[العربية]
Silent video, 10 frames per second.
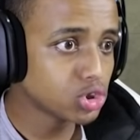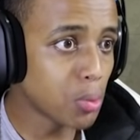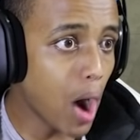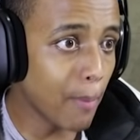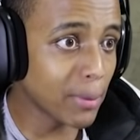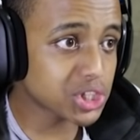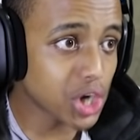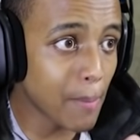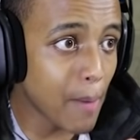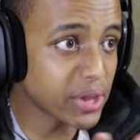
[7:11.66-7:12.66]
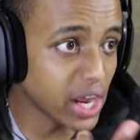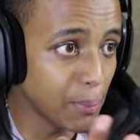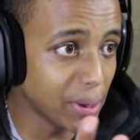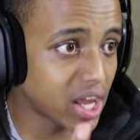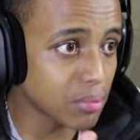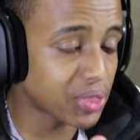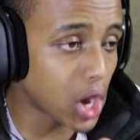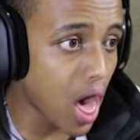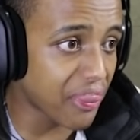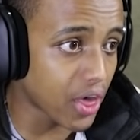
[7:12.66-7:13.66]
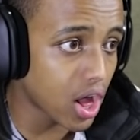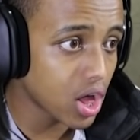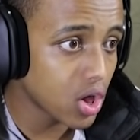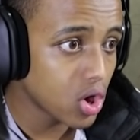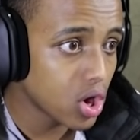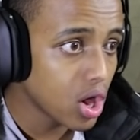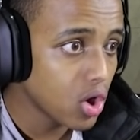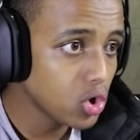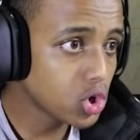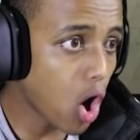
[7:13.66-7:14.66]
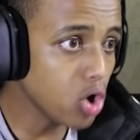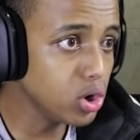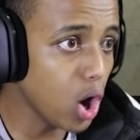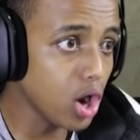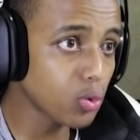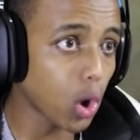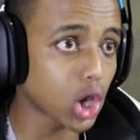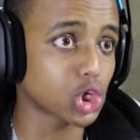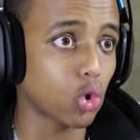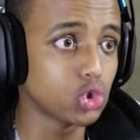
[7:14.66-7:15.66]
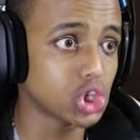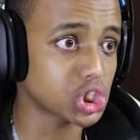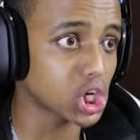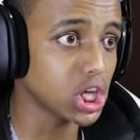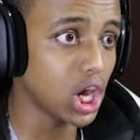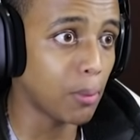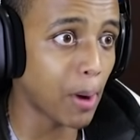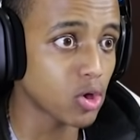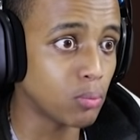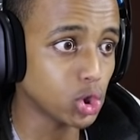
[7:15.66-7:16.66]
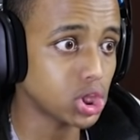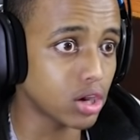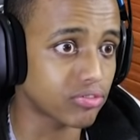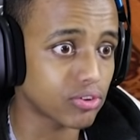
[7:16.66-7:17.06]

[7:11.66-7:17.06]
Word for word: جماعه مسرع ما بقلب الجيم ثلاثه يا الهي والله شكله جيسون اللي يلعب هذا محترف